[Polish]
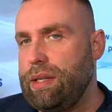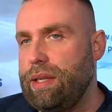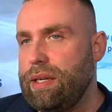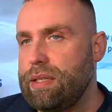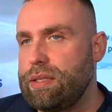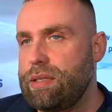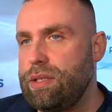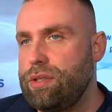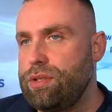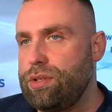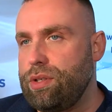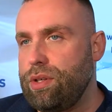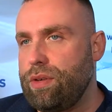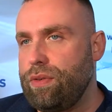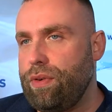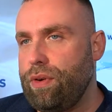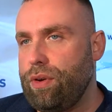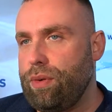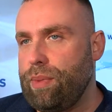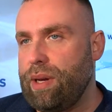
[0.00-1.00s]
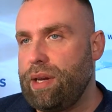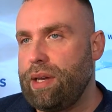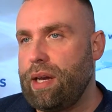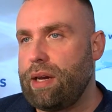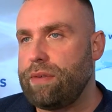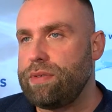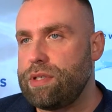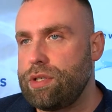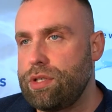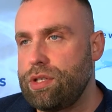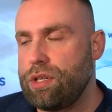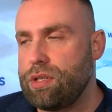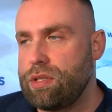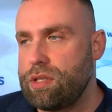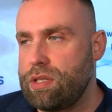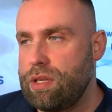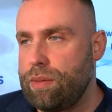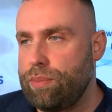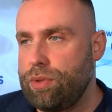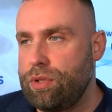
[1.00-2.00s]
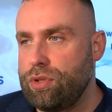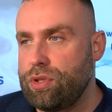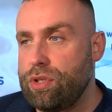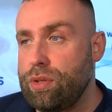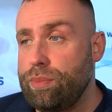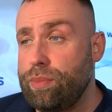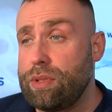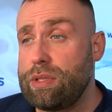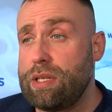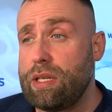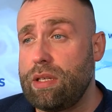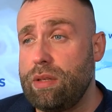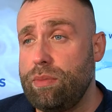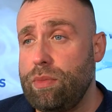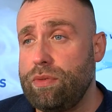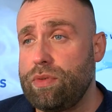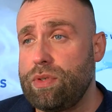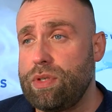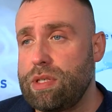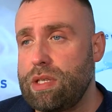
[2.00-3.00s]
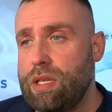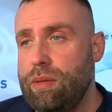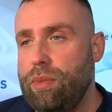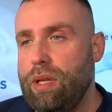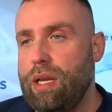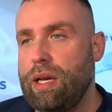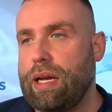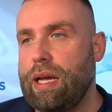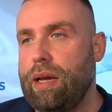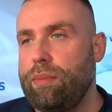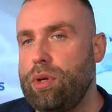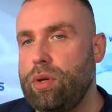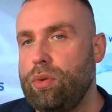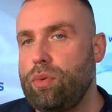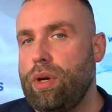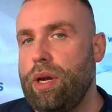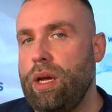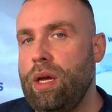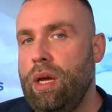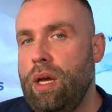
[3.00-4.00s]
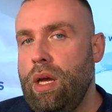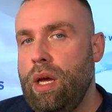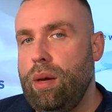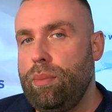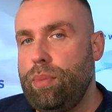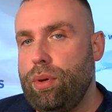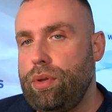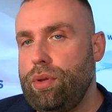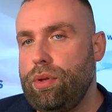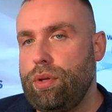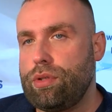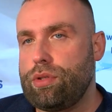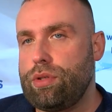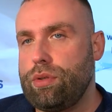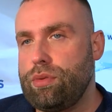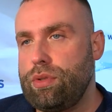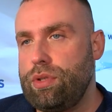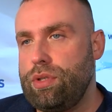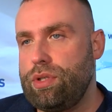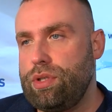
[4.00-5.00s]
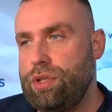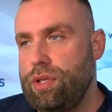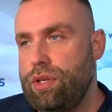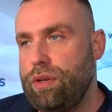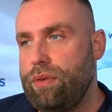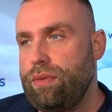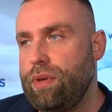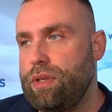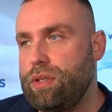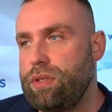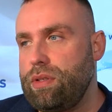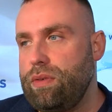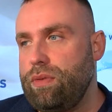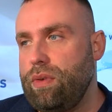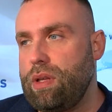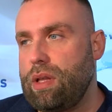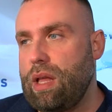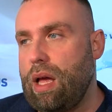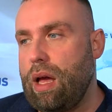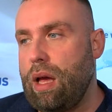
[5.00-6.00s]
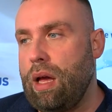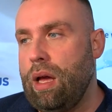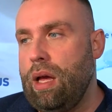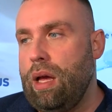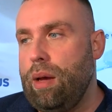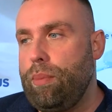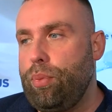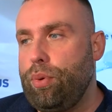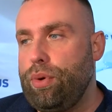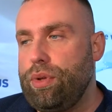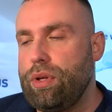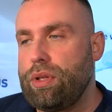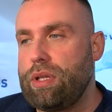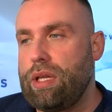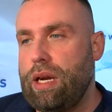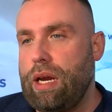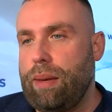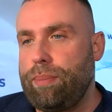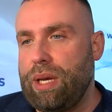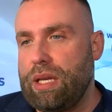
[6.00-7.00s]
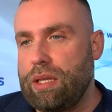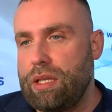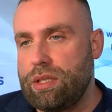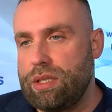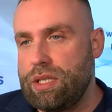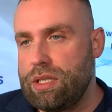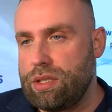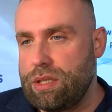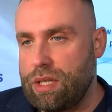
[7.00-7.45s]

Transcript: drastycznych formach jak wstrząs septyczny, poza tymi wszystkimi lekami, które podnoszą ciśnienie, właściwie ta płynoterapia też jest